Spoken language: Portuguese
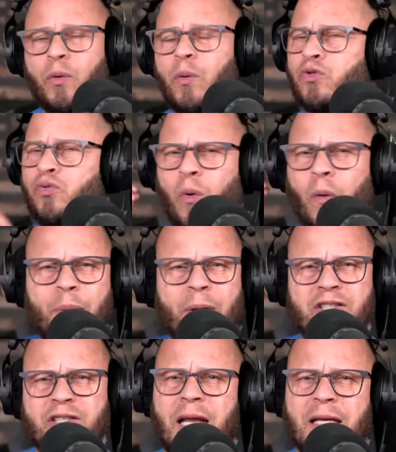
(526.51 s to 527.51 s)
com a sua
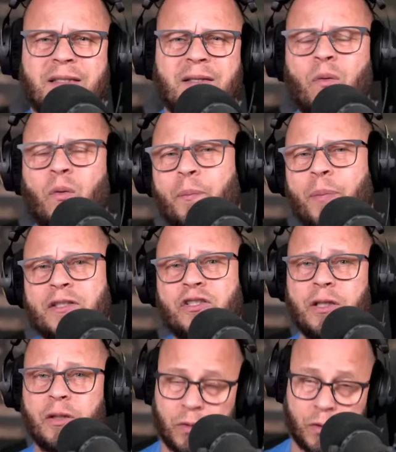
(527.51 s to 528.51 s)
compartilhação,
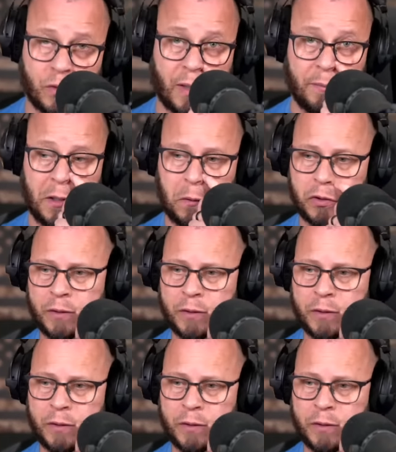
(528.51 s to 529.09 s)
compartilhe com seus amigos.